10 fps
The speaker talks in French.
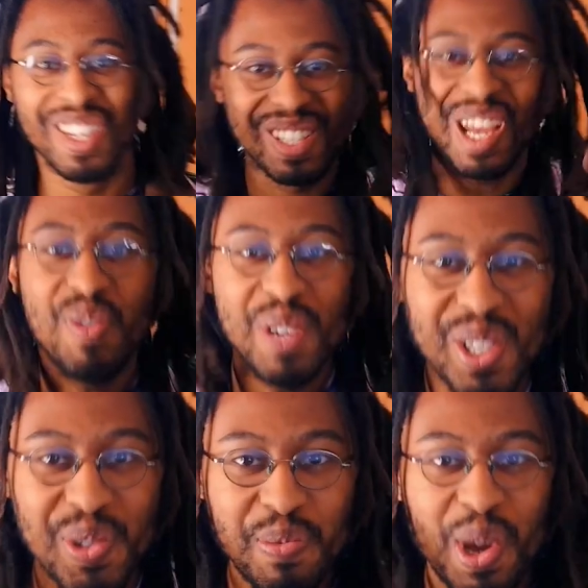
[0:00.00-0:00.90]
Salut les
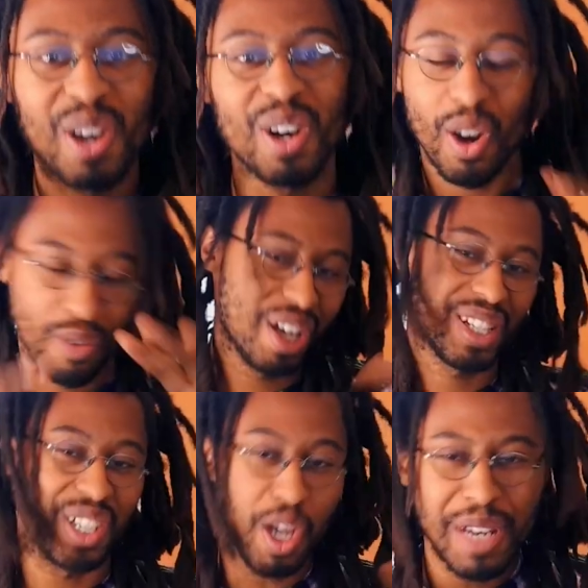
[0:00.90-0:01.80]
zoomers Enfin,
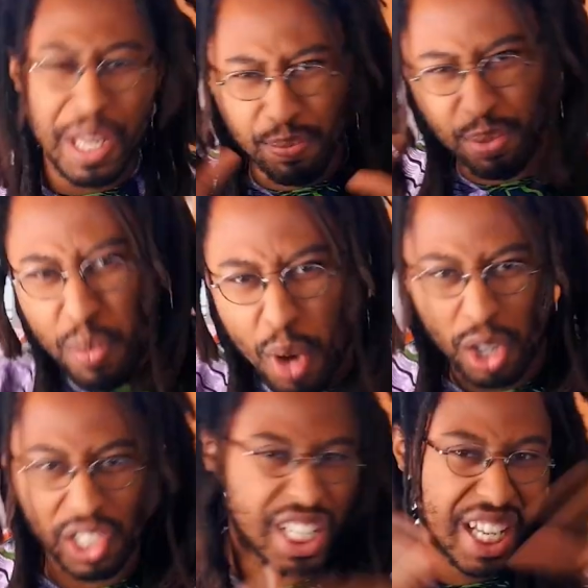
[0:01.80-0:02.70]
c'est comme les
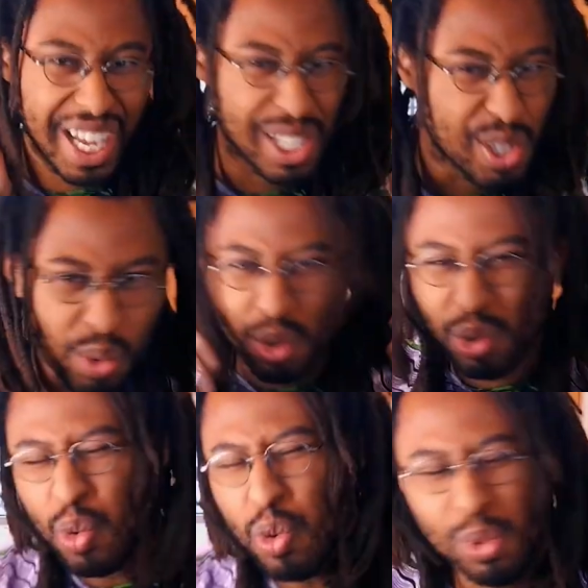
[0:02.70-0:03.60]
boomers, génération
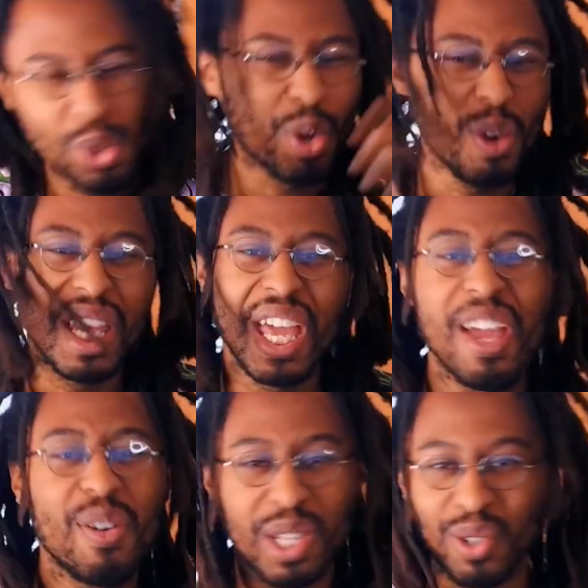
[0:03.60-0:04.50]
Zoom, tu
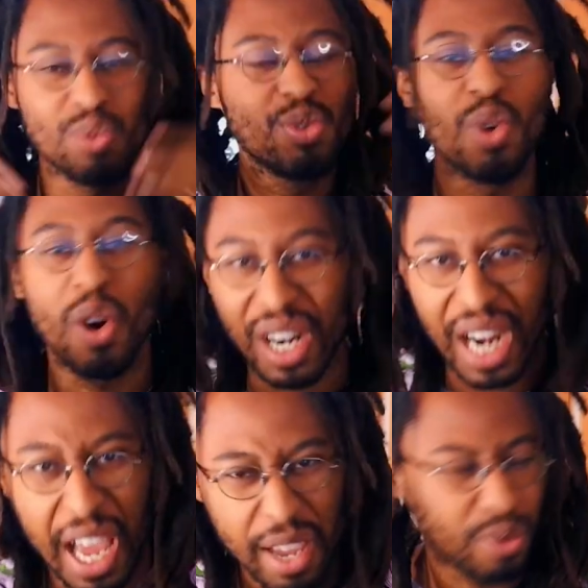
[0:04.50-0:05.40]
connais, on est toujours en
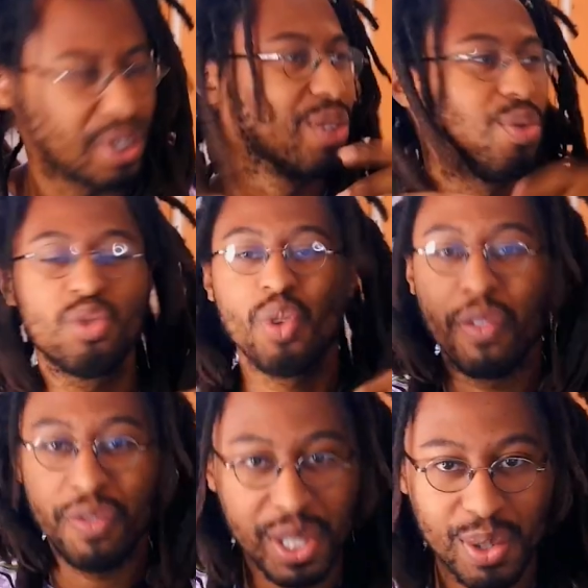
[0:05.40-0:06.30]
live, on est toujours en
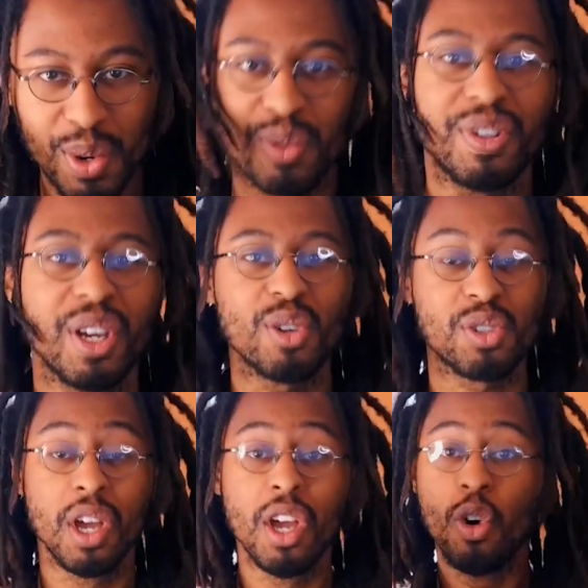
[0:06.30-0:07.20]

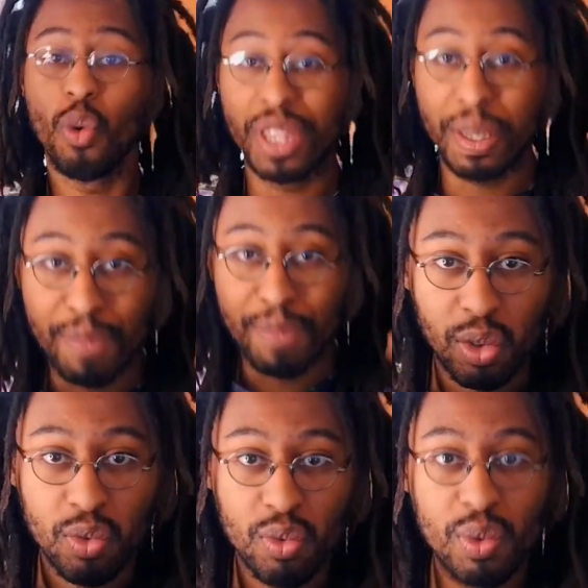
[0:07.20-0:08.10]
visioconférence, on est
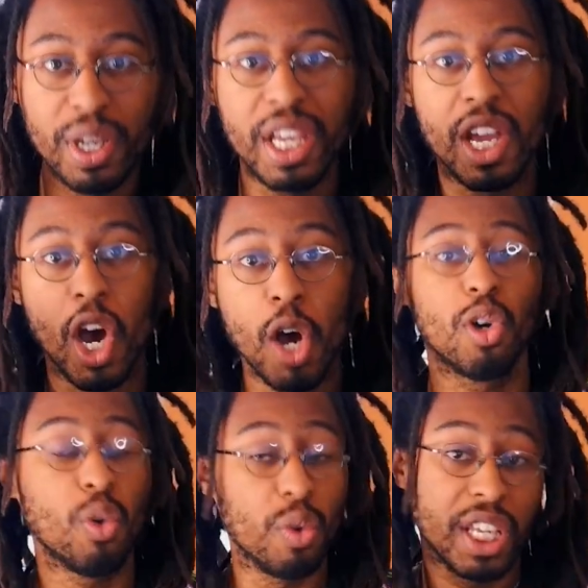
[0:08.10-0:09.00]
partout et en même
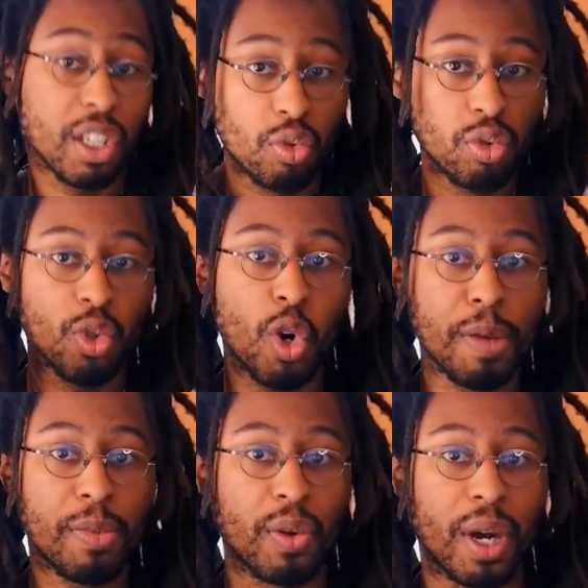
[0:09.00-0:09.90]
temps, on est toujours au
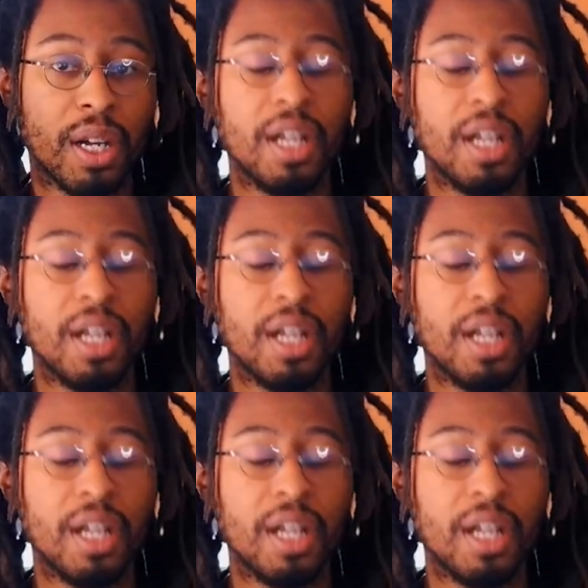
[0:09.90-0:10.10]
même endroit.